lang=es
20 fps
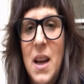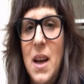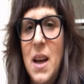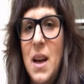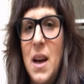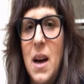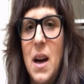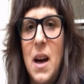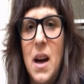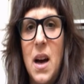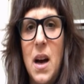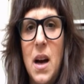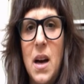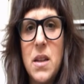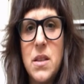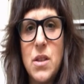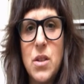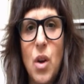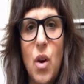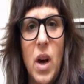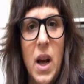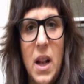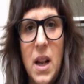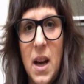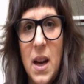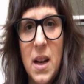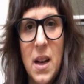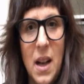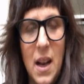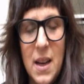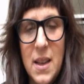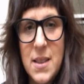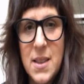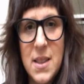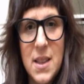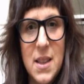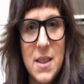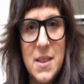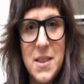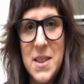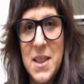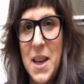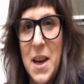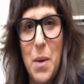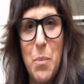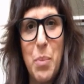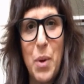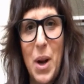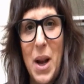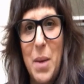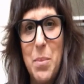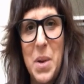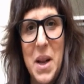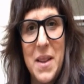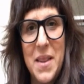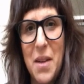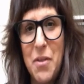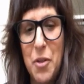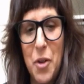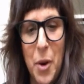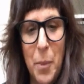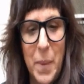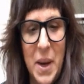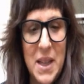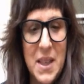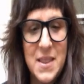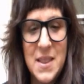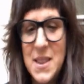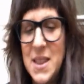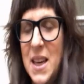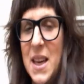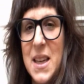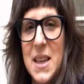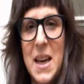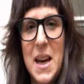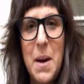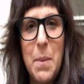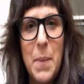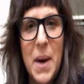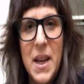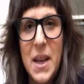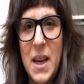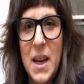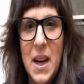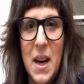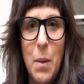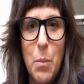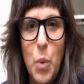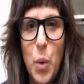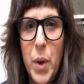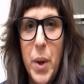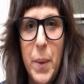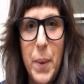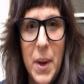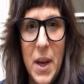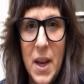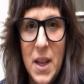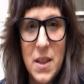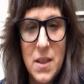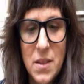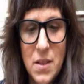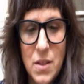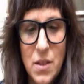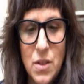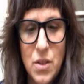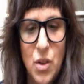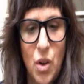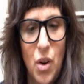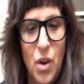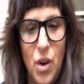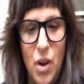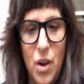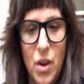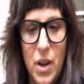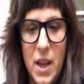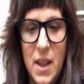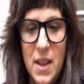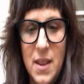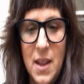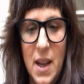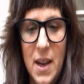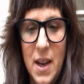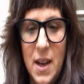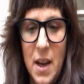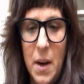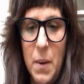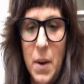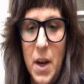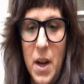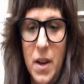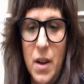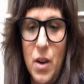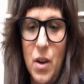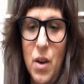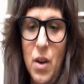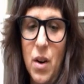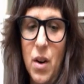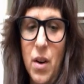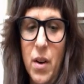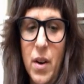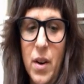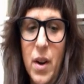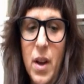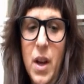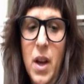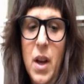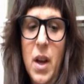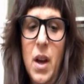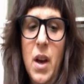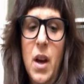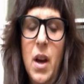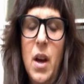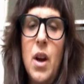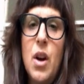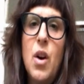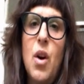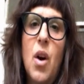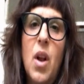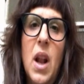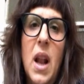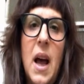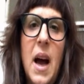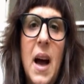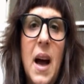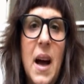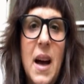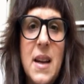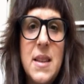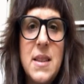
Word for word: a todas las clases, sea por la plataforma que sea, maneja muy bien todo lo que tiene que ver con, con la